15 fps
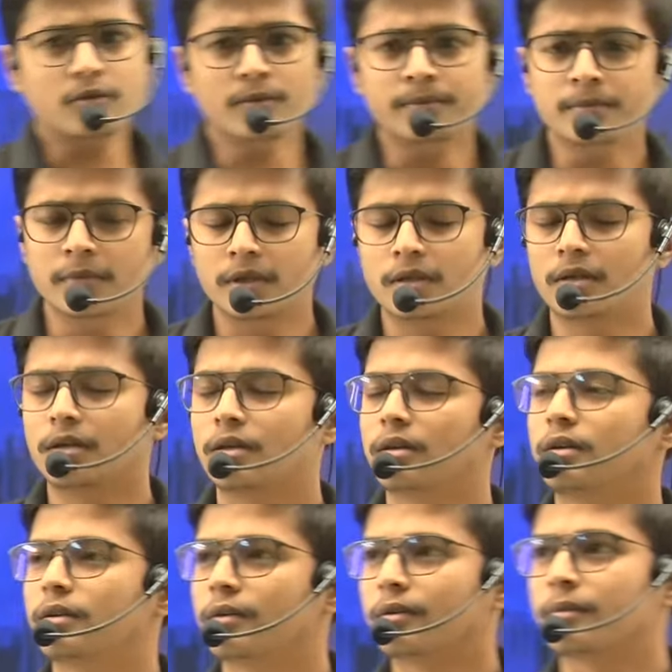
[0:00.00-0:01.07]
तुम
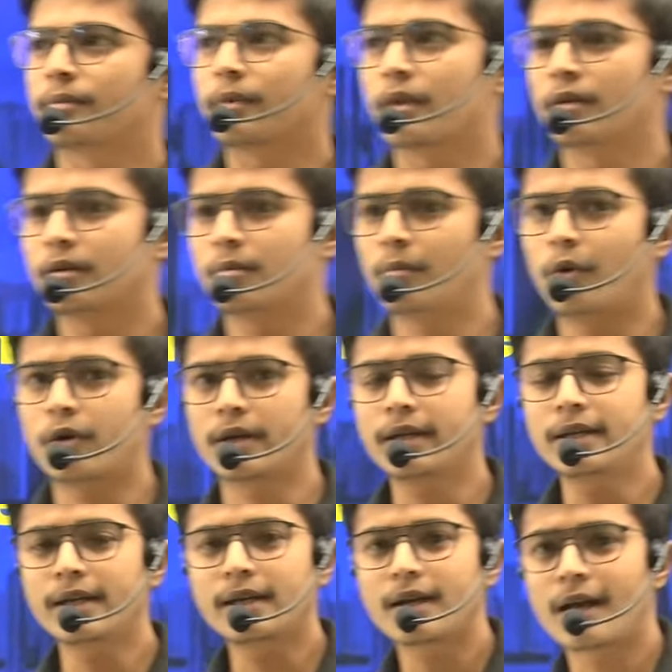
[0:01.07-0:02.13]

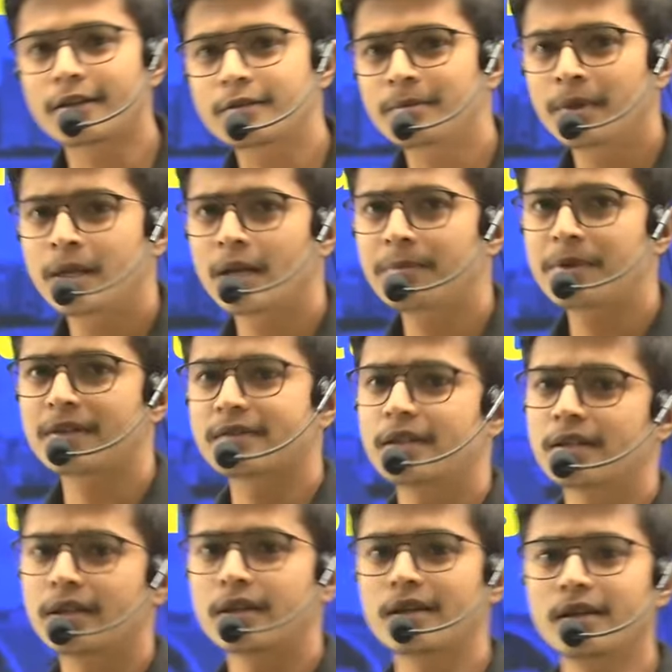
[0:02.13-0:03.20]
मॉर्निंग की क्लास में नहीं
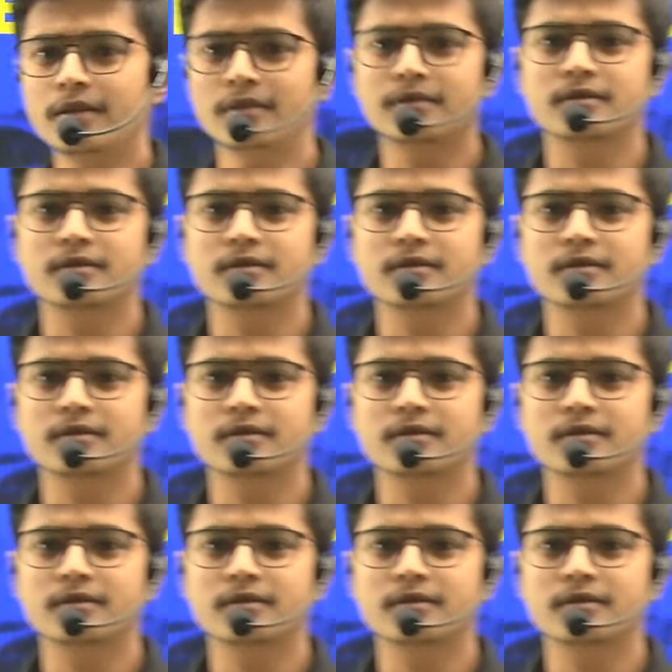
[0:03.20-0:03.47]
प्रेजेंट थे क्या